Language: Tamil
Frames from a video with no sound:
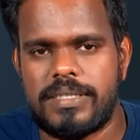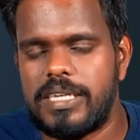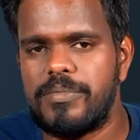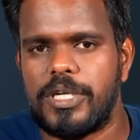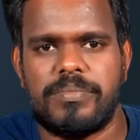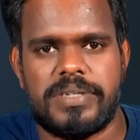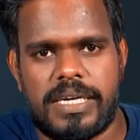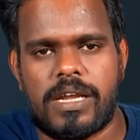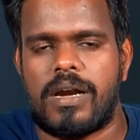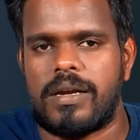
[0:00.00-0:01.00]
திருமணம்
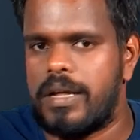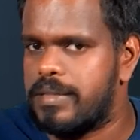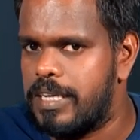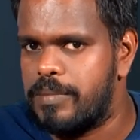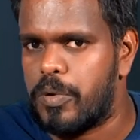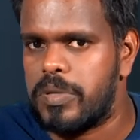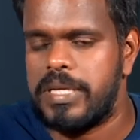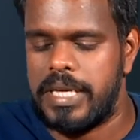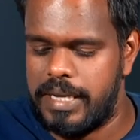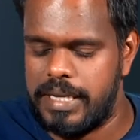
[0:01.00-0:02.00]
நீண்ட நாட்களாக தள்ளி போகிறது
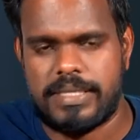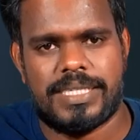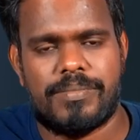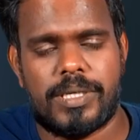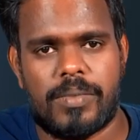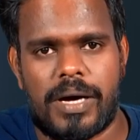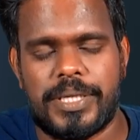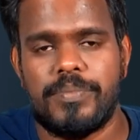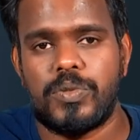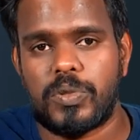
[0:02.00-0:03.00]
இல்லை
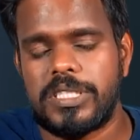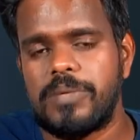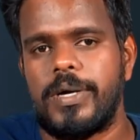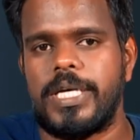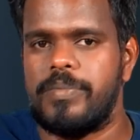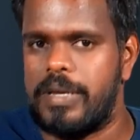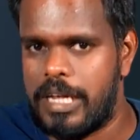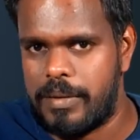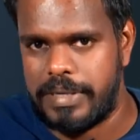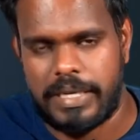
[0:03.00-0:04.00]
திருமணமாகியும் குழந்தை பாக்கியம்
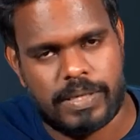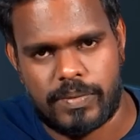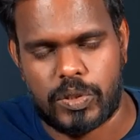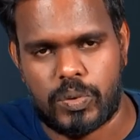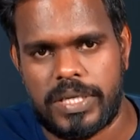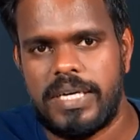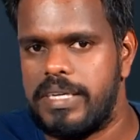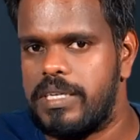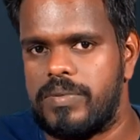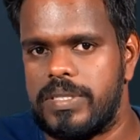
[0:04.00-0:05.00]
இல்லாமல் இருக்கவங்க கூட
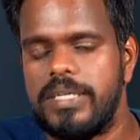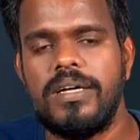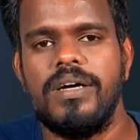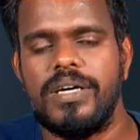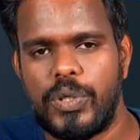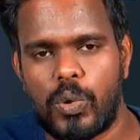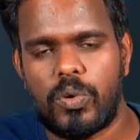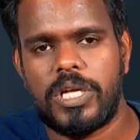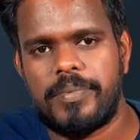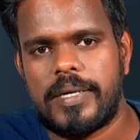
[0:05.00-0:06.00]
இங்கே வந்து
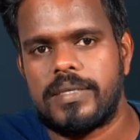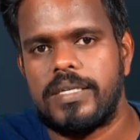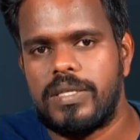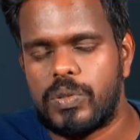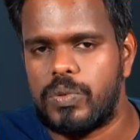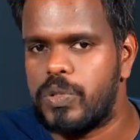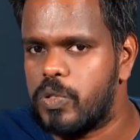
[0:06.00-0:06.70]
யோனி பீடத்தை தொட்டு